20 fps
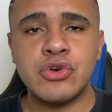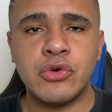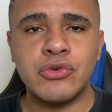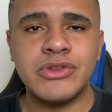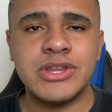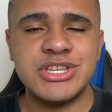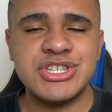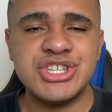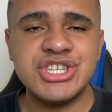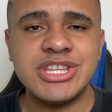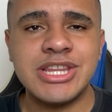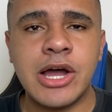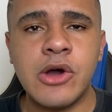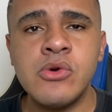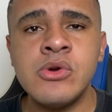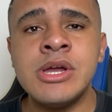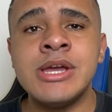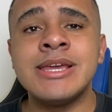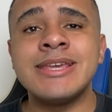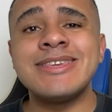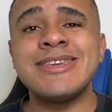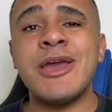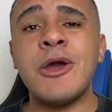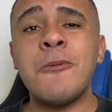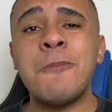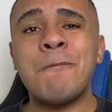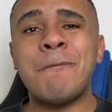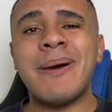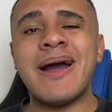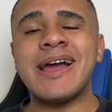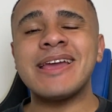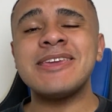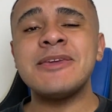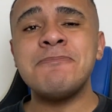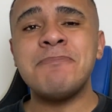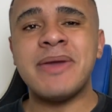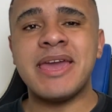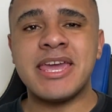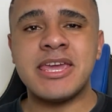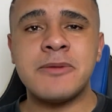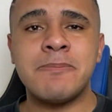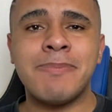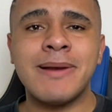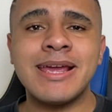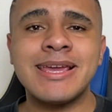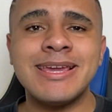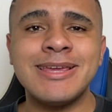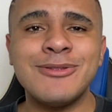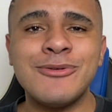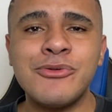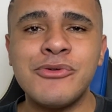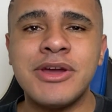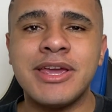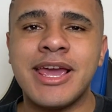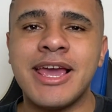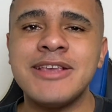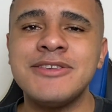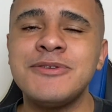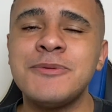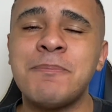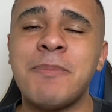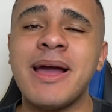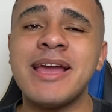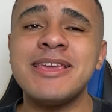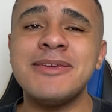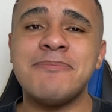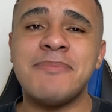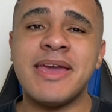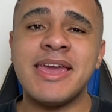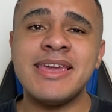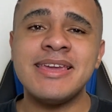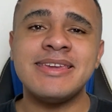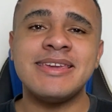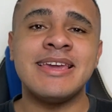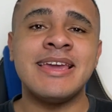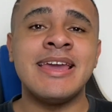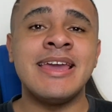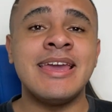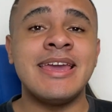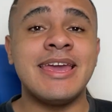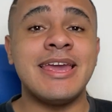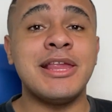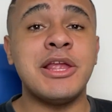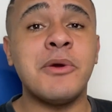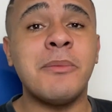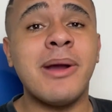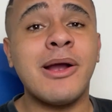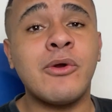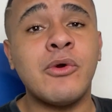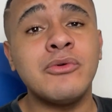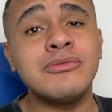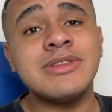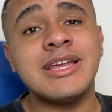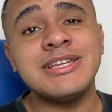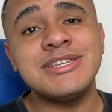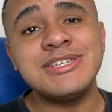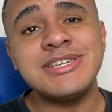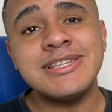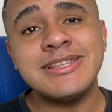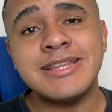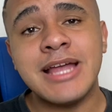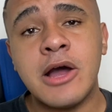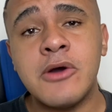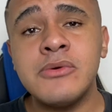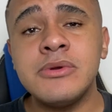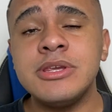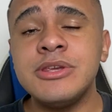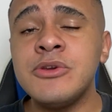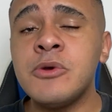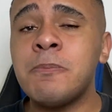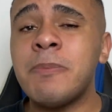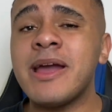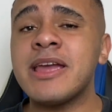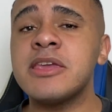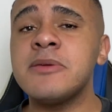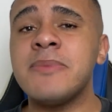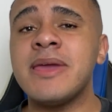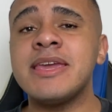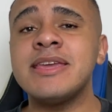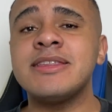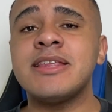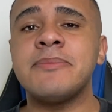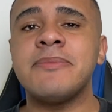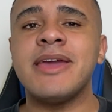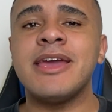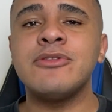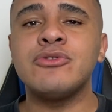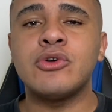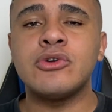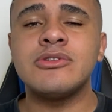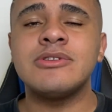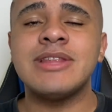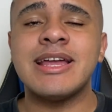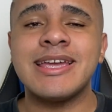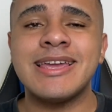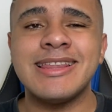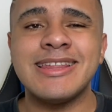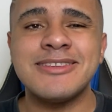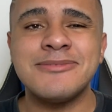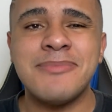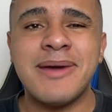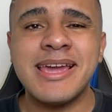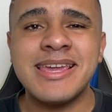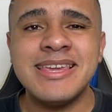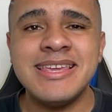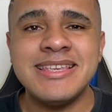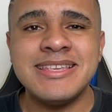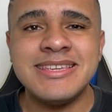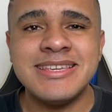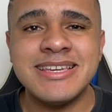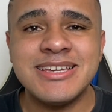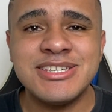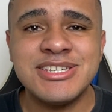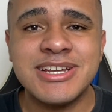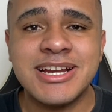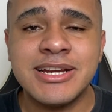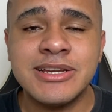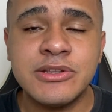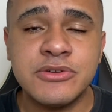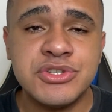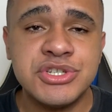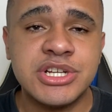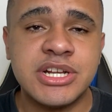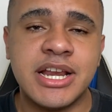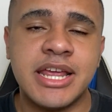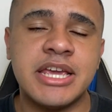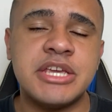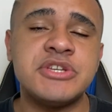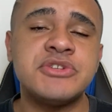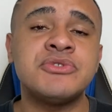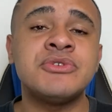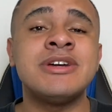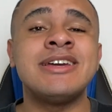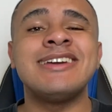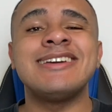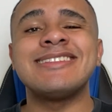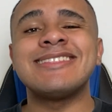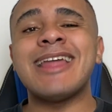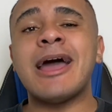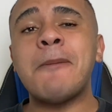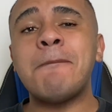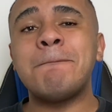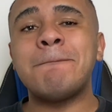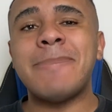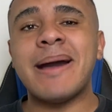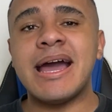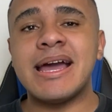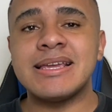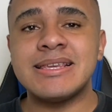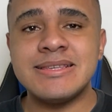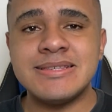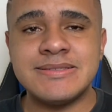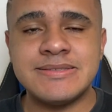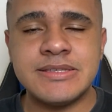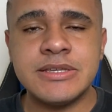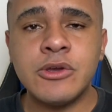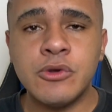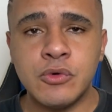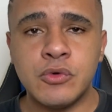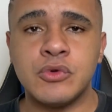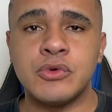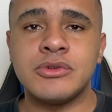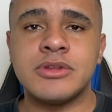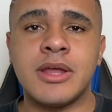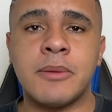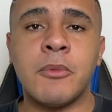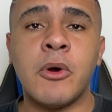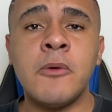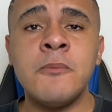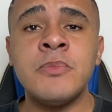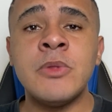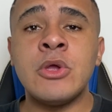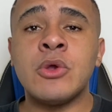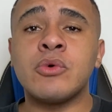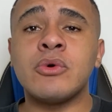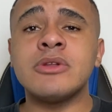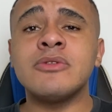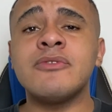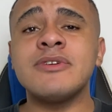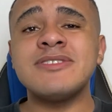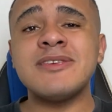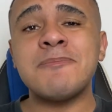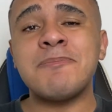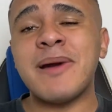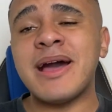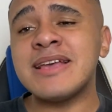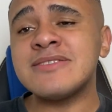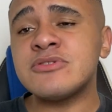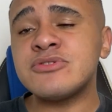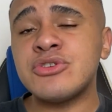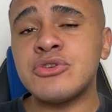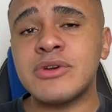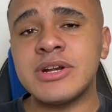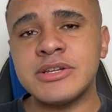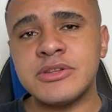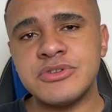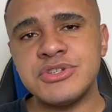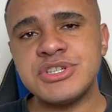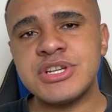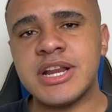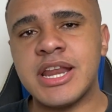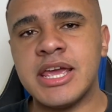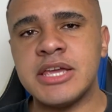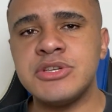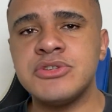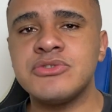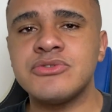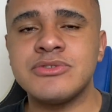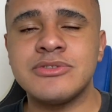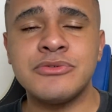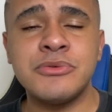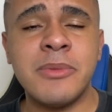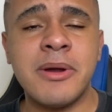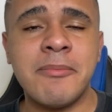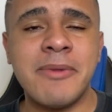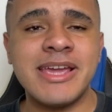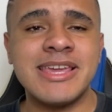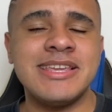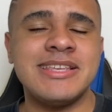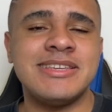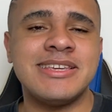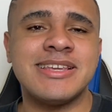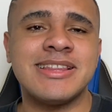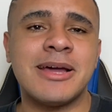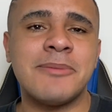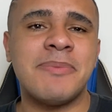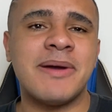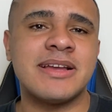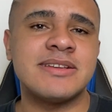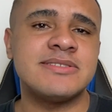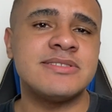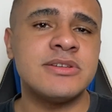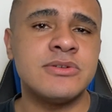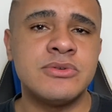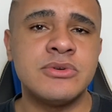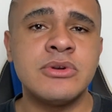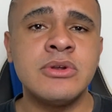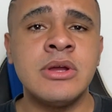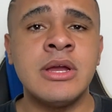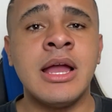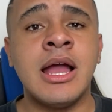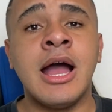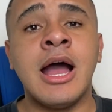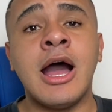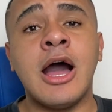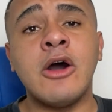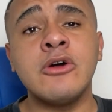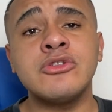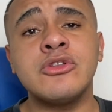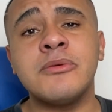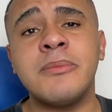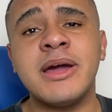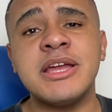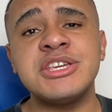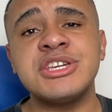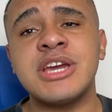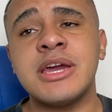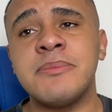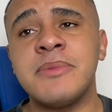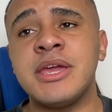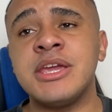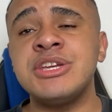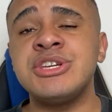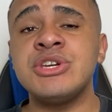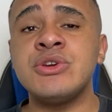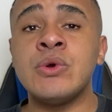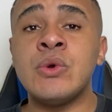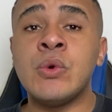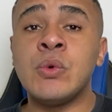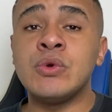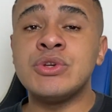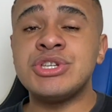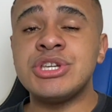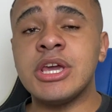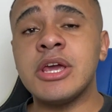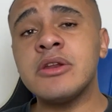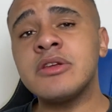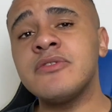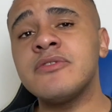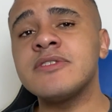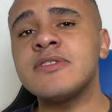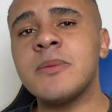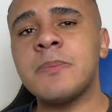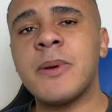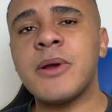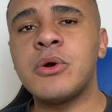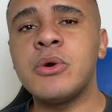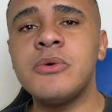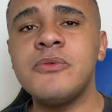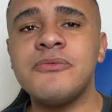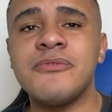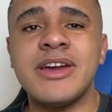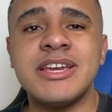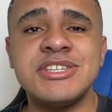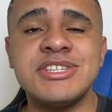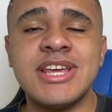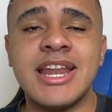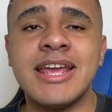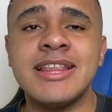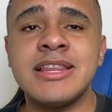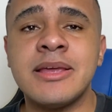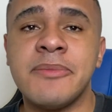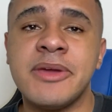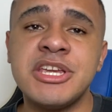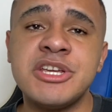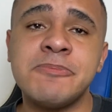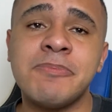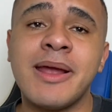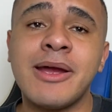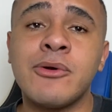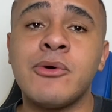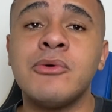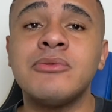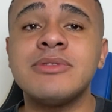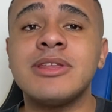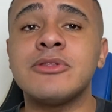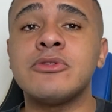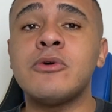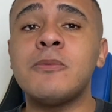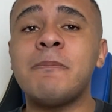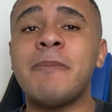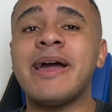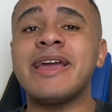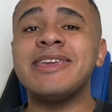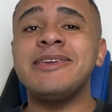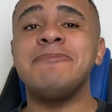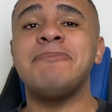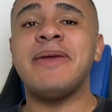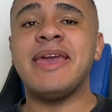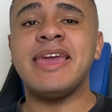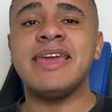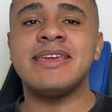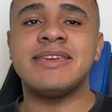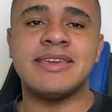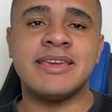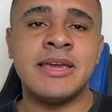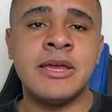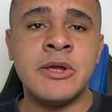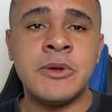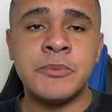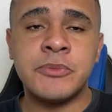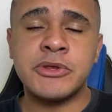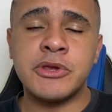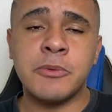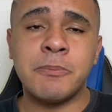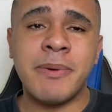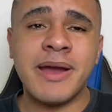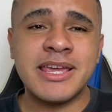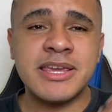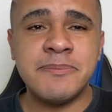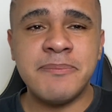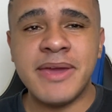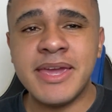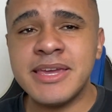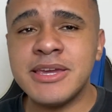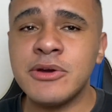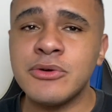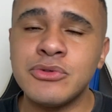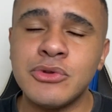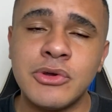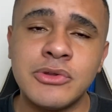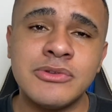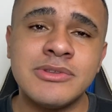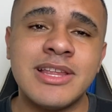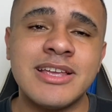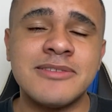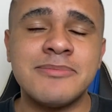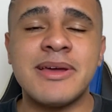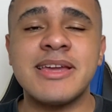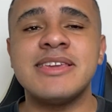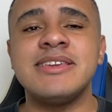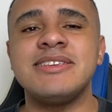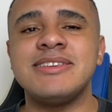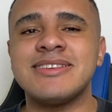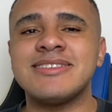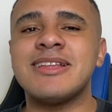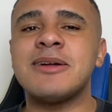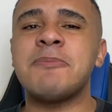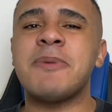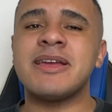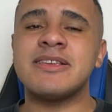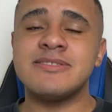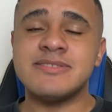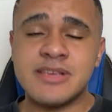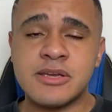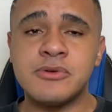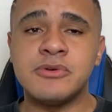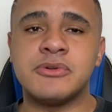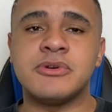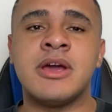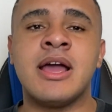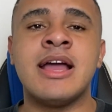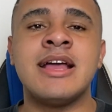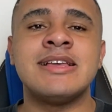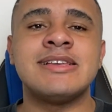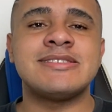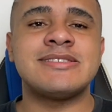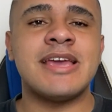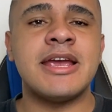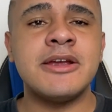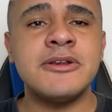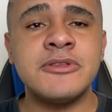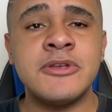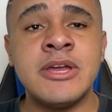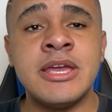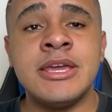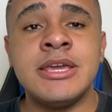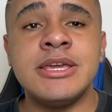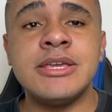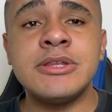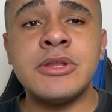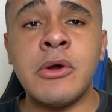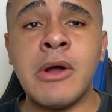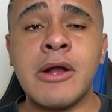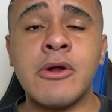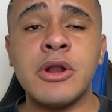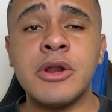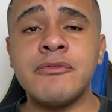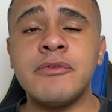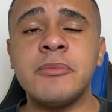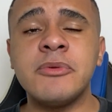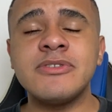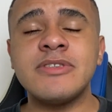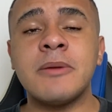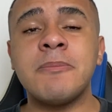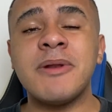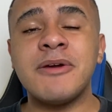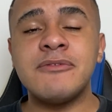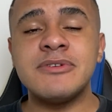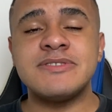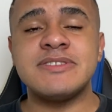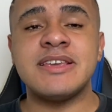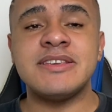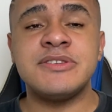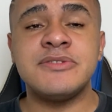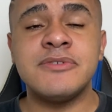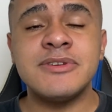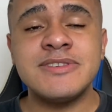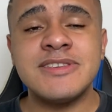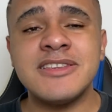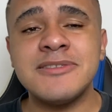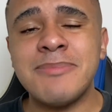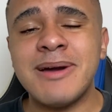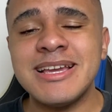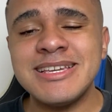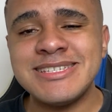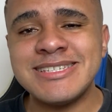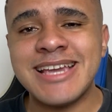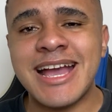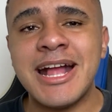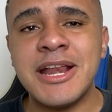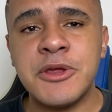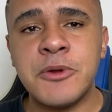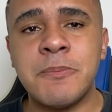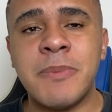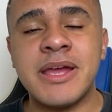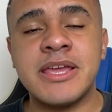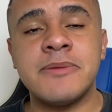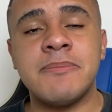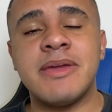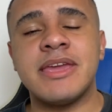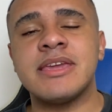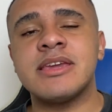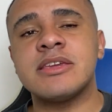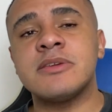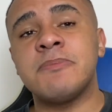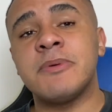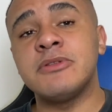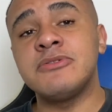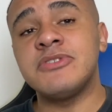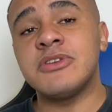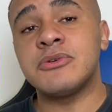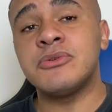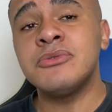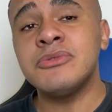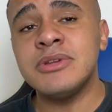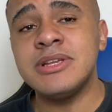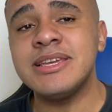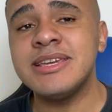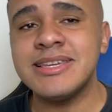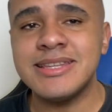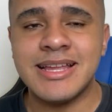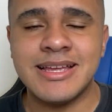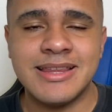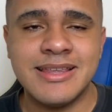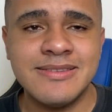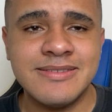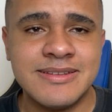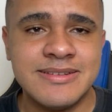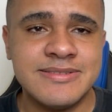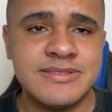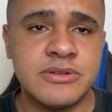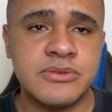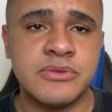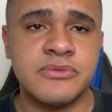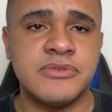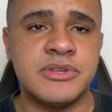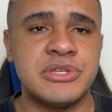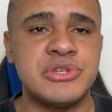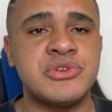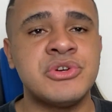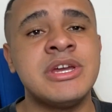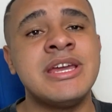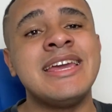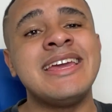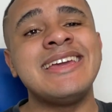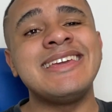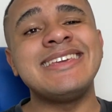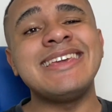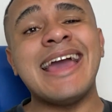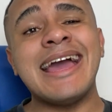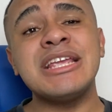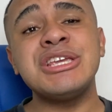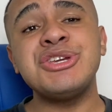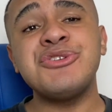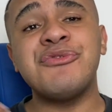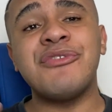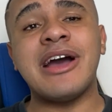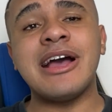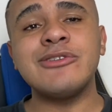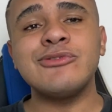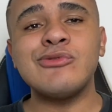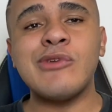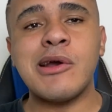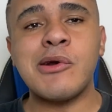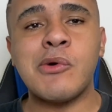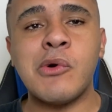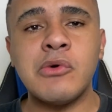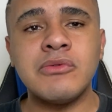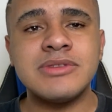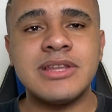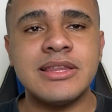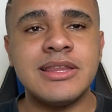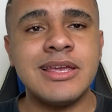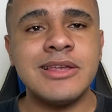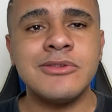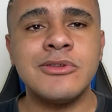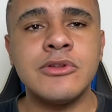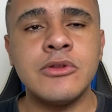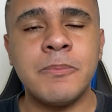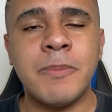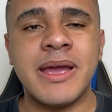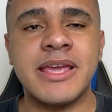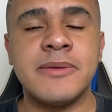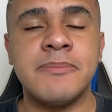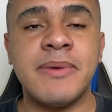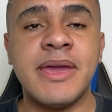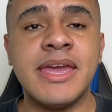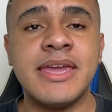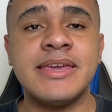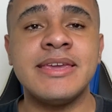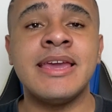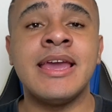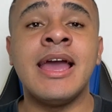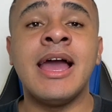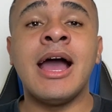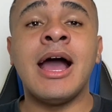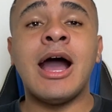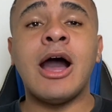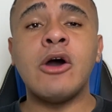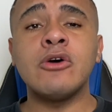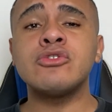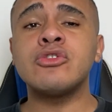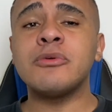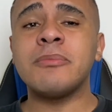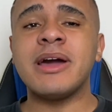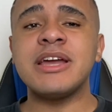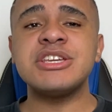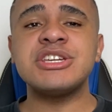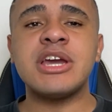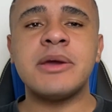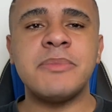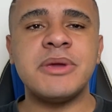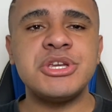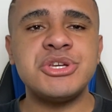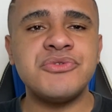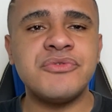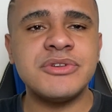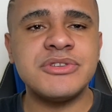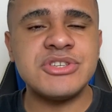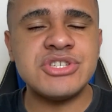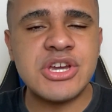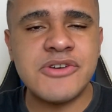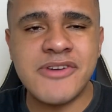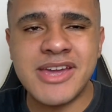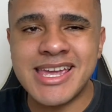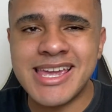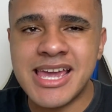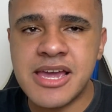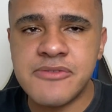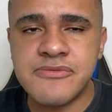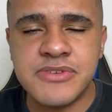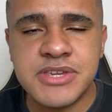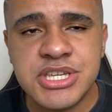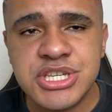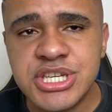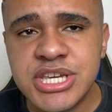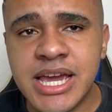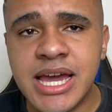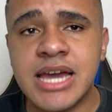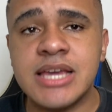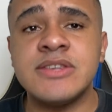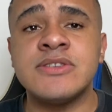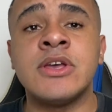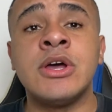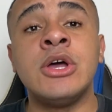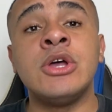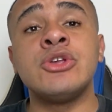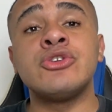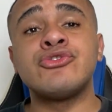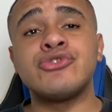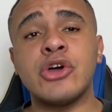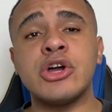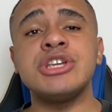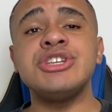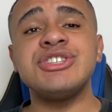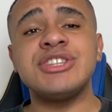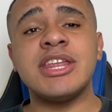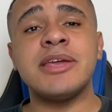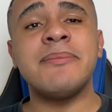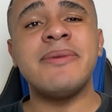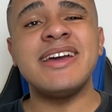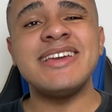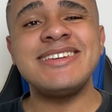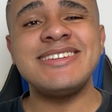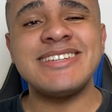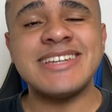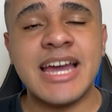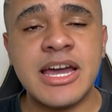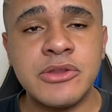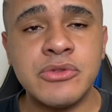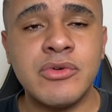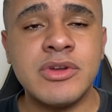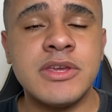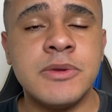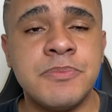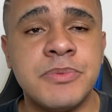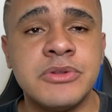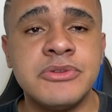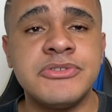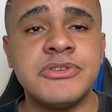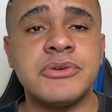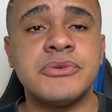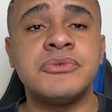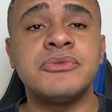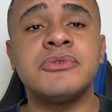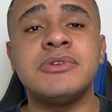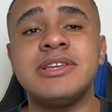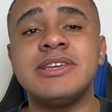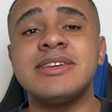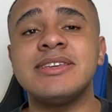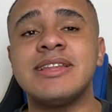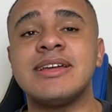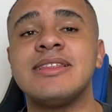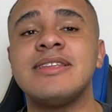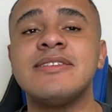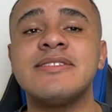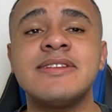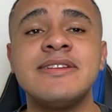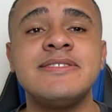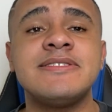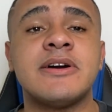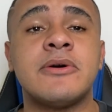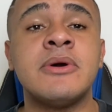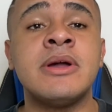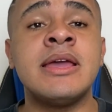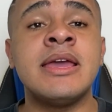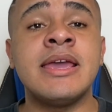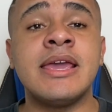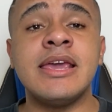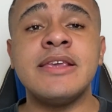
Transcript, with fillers: de conta digital, que é o PagBank. Para quem não conhece, o PagBank, ele é uma conta digital e o PagBank também é dono daquelas maquininhas de cartão de crédito da PagSeguro, tá bom? Quando você passa o seu cartão de crédito numa maquininha da PagSeguro, automaticamente o dinheiro que você pagou vai diretamente para a conta do PagBank, porque o PagBank é o dono das maquininhas da PagSeguro, certo? Então agora eu vou mostrar para vocês, se vocês baixarem o PagBank aqui pelo segundo link da descrição do vídeo e ativar sua conta dentro do PagBank, automaticamente você já vai ganhar 20 reais só de ter baixado aqui pelo segundo link da descrição.